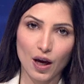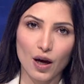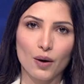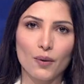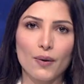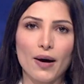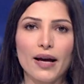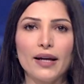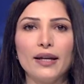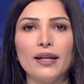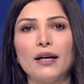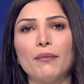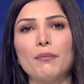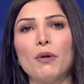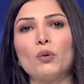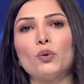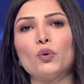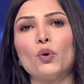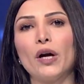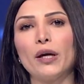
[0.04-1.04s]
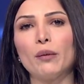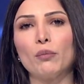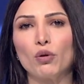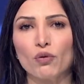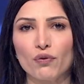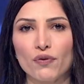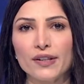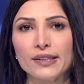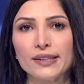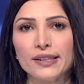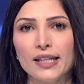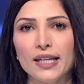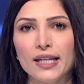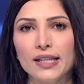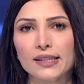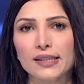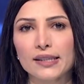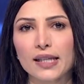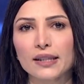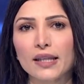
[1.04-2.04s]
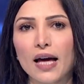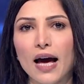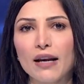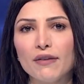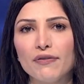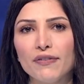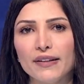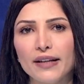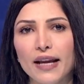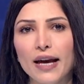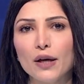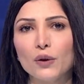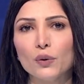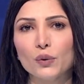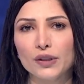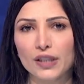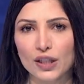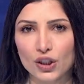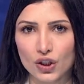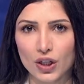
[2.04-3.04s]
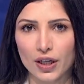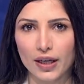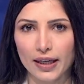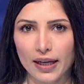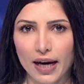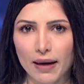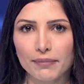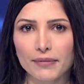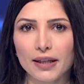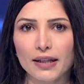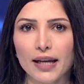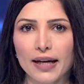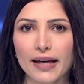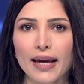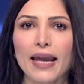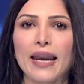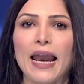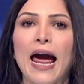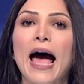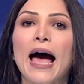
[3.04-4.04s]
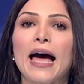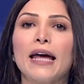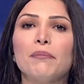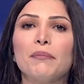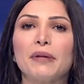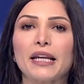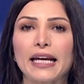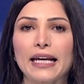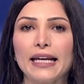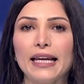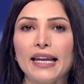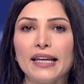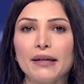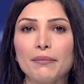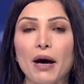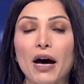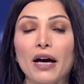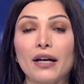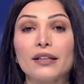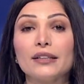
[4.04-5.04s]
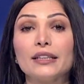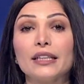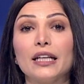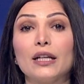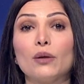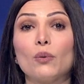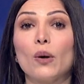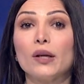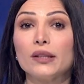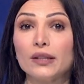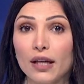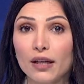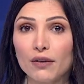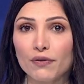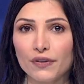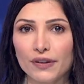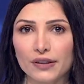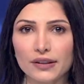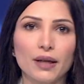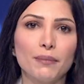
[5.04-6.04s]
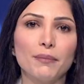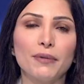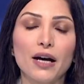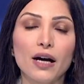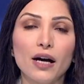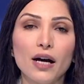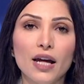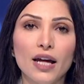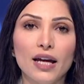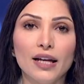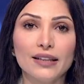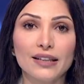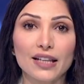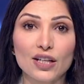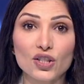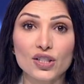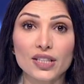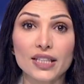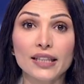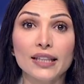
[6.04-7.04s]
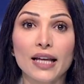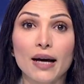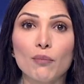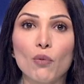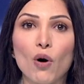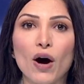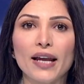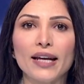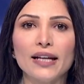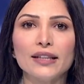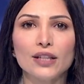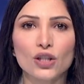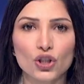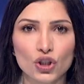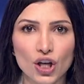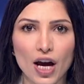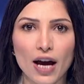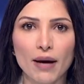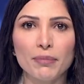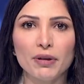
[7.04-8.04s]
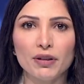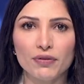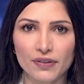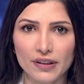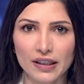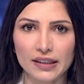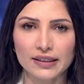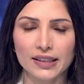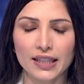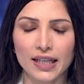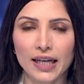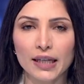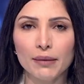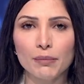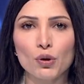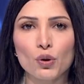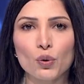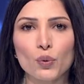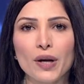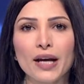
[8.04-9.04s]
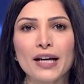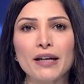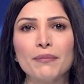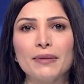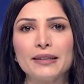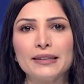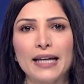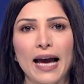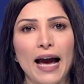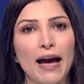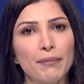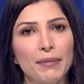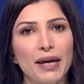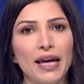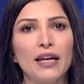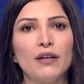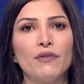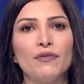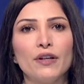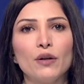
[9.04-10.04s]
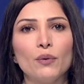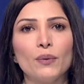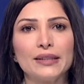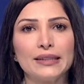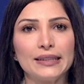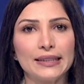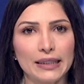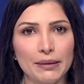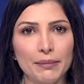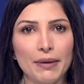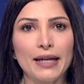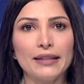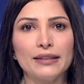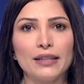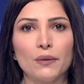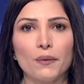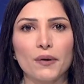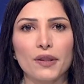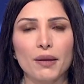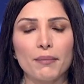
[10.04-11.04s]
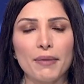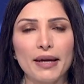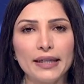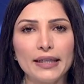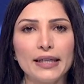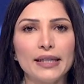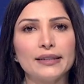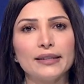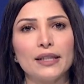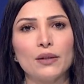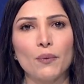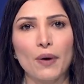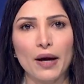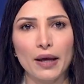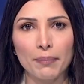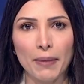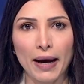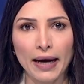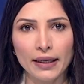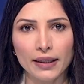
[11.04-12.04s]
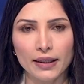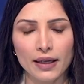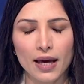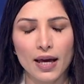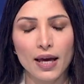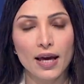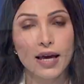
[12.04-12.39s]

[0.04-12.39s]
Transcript: والى موضوع منفصل استطاع الفنان التشكيلي عبد الله كنعان من خلال معرضه وطن في طمره تجسيد معاناه الشعب الفلسطيني منذ نكبه عام 1948